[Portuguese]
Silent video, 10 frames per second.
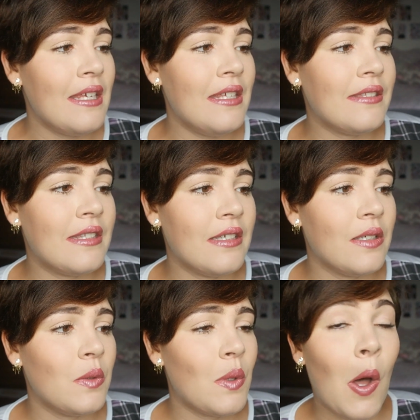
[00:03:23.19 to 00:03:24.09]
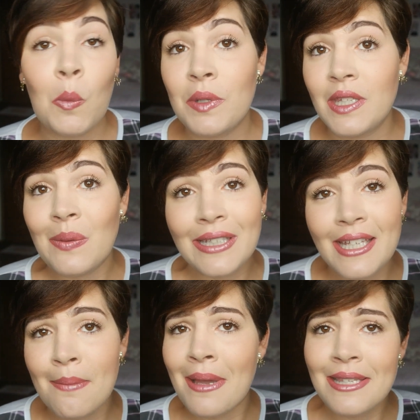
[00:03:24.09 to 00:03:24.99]
Então a opinião
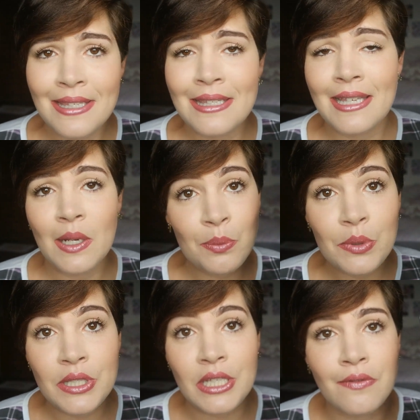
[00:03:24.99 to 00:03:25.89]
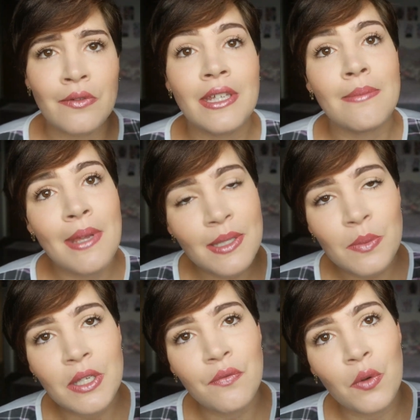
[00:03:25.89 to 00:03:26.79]
aqui é mais sincera possível. E
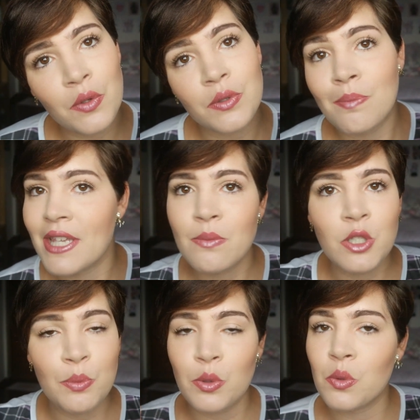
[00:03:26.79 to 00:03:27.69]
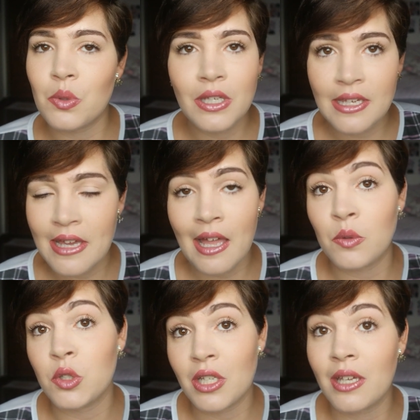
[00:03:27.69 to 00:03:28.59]
mesmo que for, mesmo de produto
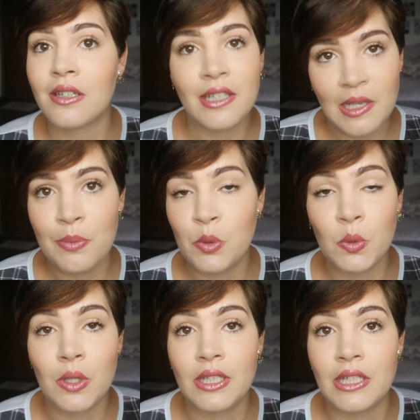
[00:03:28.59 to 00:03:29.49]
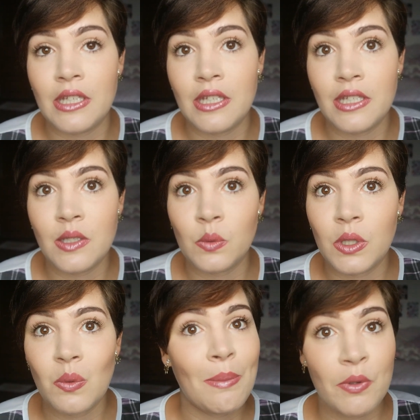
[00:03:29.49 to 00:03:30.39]
ganhado, já ganhei produto produto aqui e eu
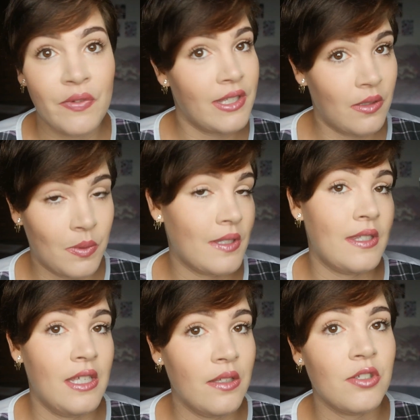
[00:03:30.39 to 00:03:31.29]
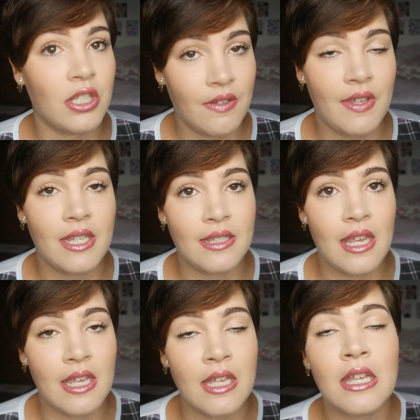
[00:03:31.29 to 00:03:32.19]
não aprovei tanto assim, já teve
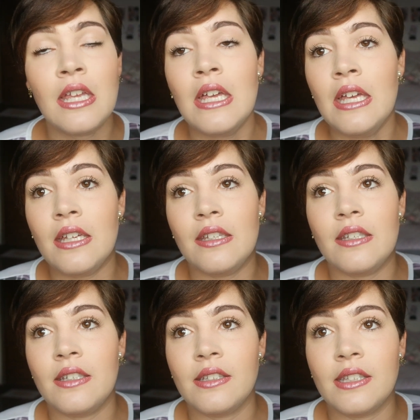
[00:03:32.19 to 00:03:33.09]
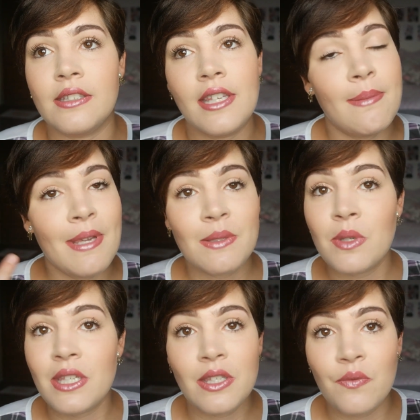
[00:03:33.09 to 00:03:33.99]
resenha. Uh, e
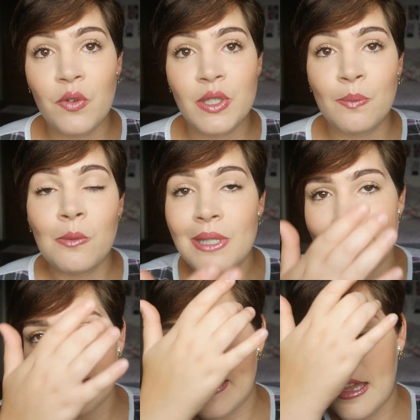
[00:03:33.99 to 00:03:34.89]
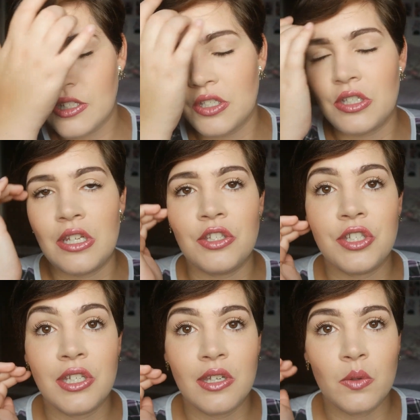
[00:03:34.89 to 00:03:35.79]
mesmo que se fosse publicidade,
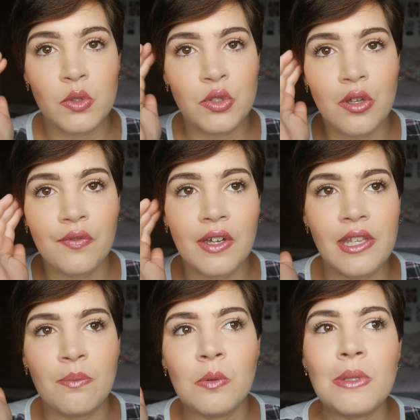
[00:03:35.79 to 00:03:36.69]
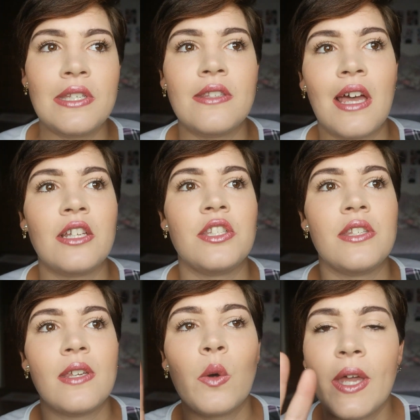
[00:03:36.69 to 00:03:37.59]
gente, eu só faria publicidade
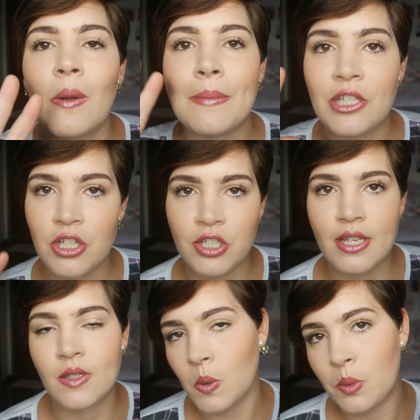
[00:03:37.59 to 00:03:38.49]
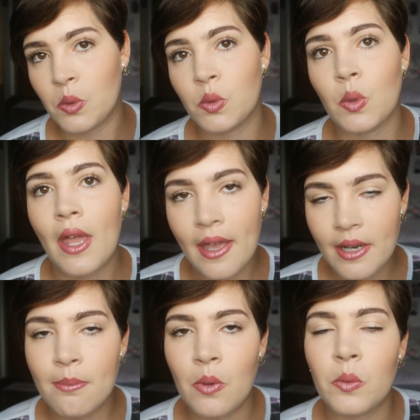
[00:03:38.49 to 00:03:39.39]
se eu realmente achasse que o produto
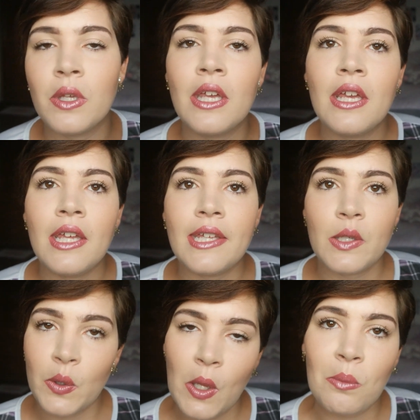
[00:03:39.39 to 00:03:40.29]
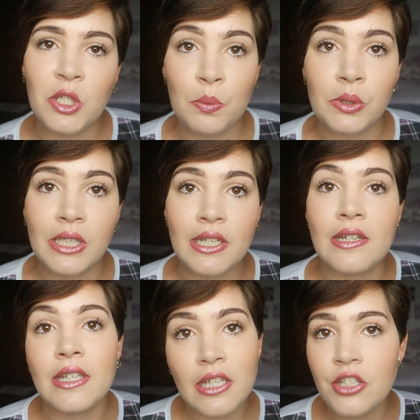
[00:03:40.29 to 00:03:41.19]
era bom e que eu realmente
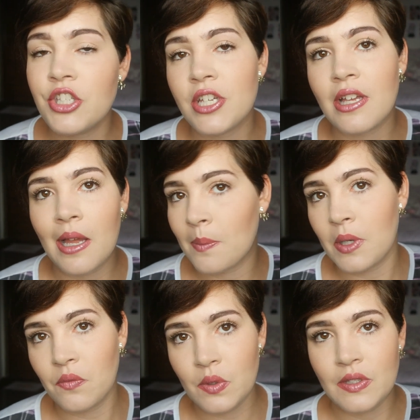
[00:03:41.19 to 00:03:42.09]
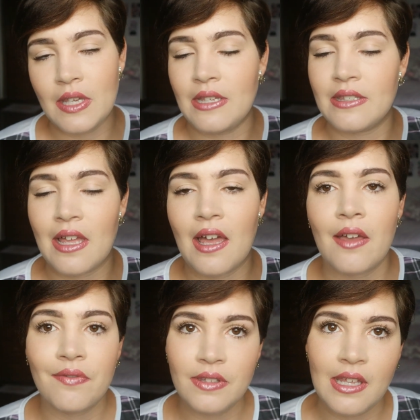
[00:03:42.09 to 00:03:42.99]
poderia indicar para vocês, tá?
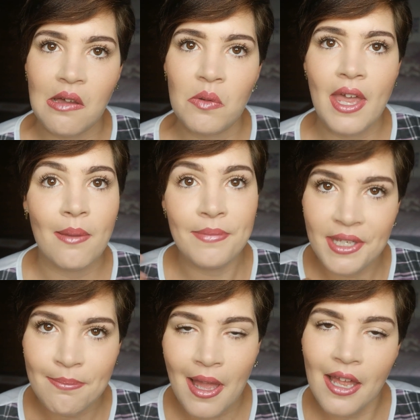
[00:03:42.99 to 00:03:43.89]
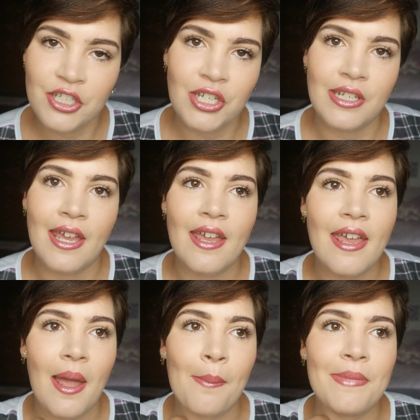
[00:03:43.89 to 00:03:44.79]
Afinal, é a minha imagem, né?
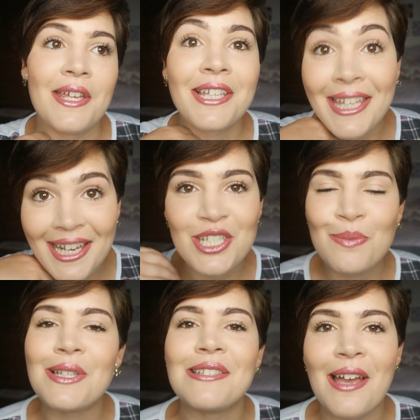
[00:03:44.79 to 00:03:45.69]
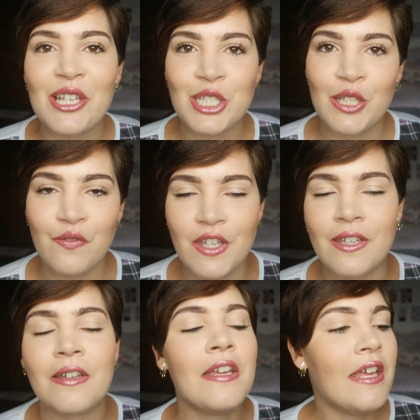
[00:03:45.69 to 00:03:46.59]
É a minha credibilidade que
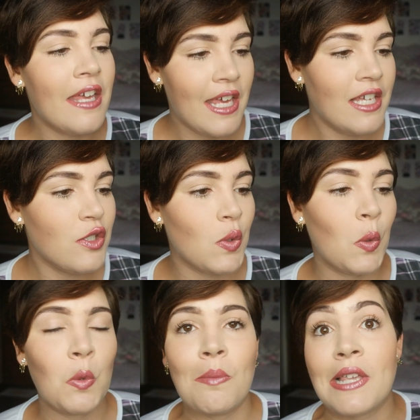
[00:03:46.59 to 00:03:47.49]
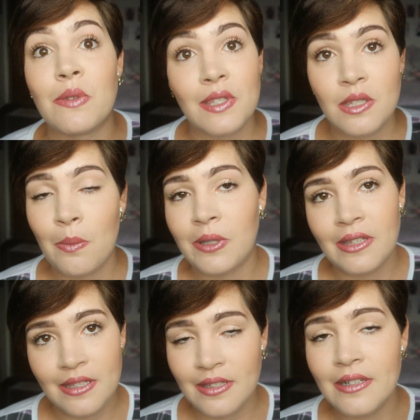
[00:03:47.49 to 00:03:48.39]
fica em jogo. Mas vocês
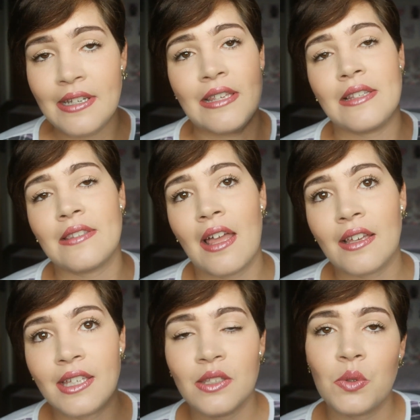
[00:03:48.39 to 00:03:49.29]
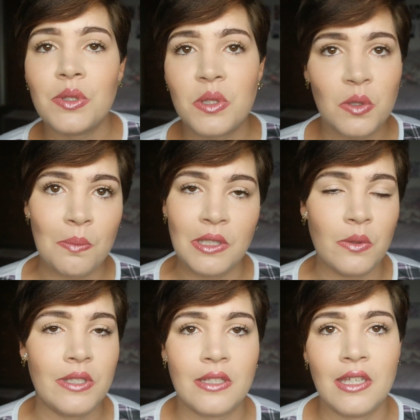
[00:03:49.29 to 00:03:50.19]
podem ter certeza, tá? Que todas as
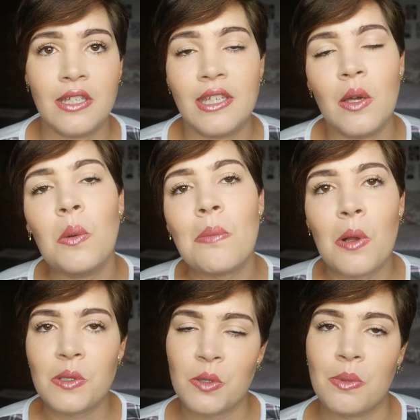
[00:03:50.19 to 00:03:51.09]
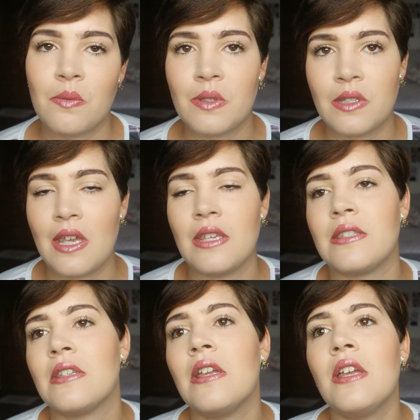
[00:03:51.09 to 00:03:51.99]
opiniões aqui que eu mostro para
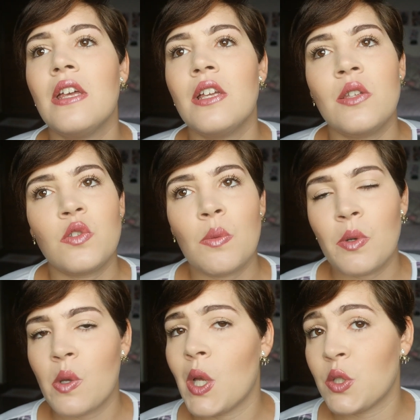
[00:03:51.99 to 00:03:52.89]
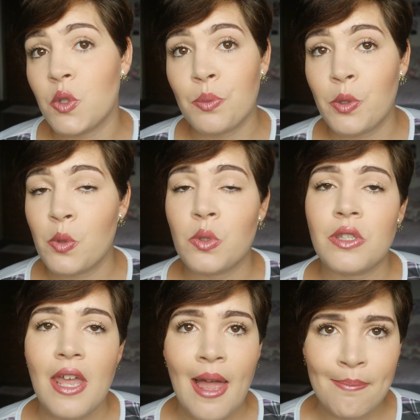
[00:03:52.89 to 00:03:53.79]
vocês sobre o que eu acho dos
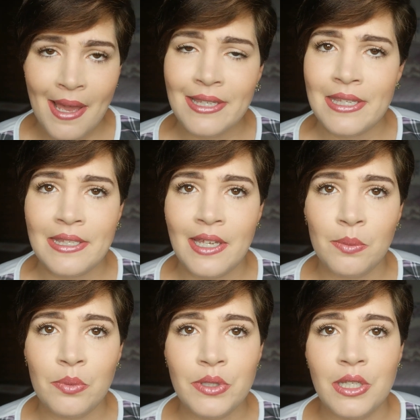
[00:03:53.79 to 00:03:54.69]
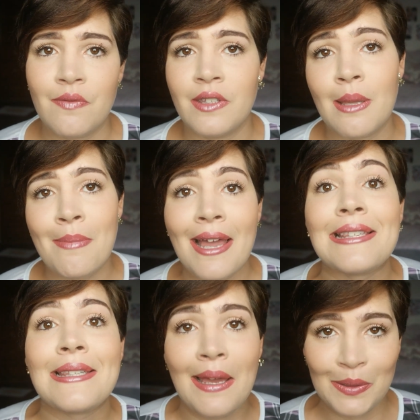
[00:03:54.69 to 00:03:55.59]
produtos é a mais sincera possível, ainda
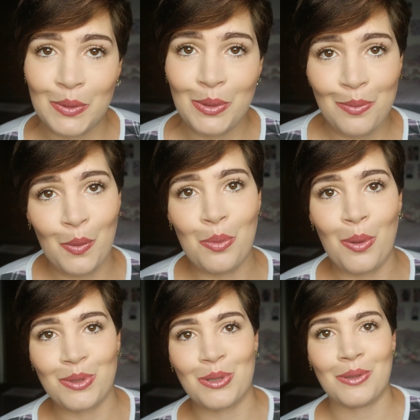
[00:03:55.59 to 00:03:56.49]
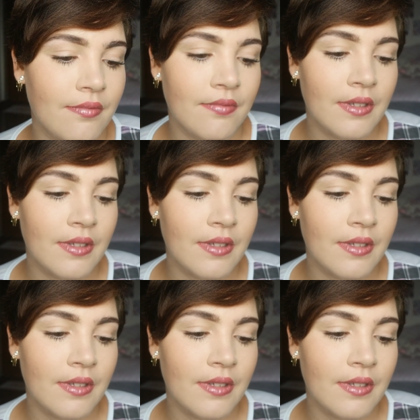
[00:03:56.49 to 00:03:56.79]
mais saindo do meu bolso.